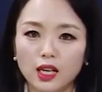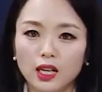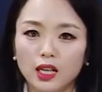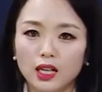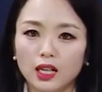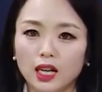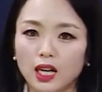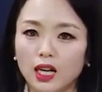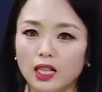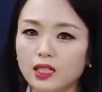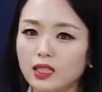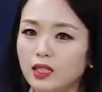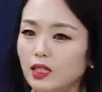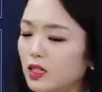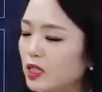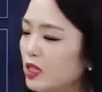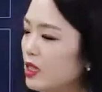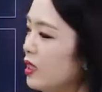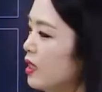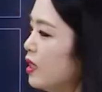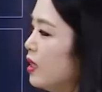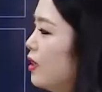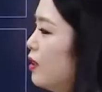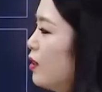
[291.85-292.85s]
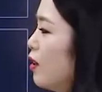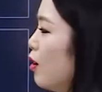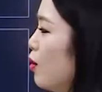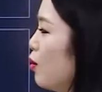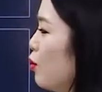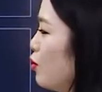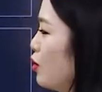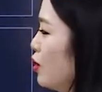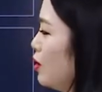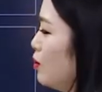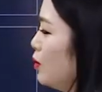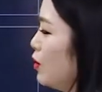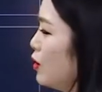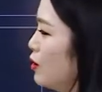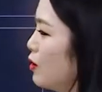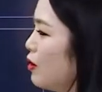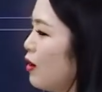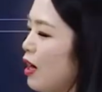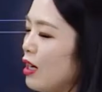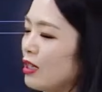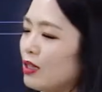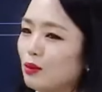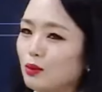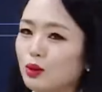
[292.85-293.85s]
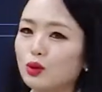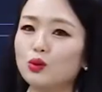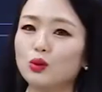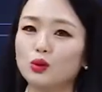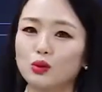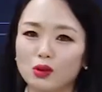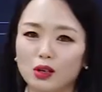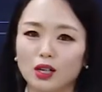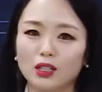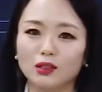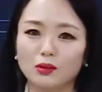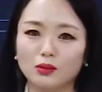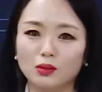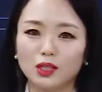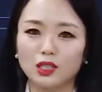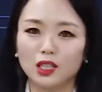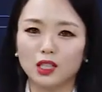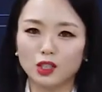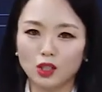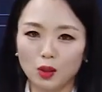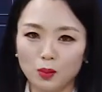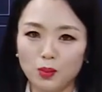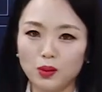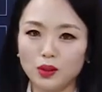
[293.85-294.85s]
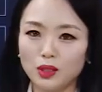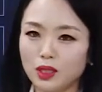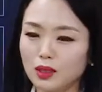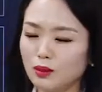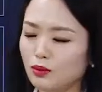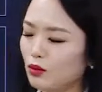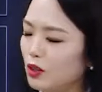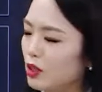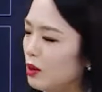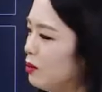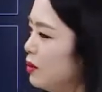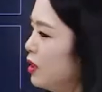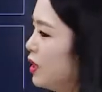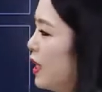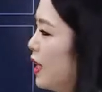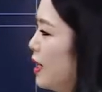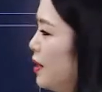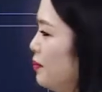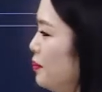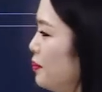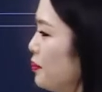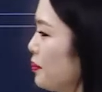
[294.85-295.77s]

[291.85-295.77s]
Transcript: 같이 읽어보시면서 가시면 좋을 것 같습니다. 첫 번째 문제입니다.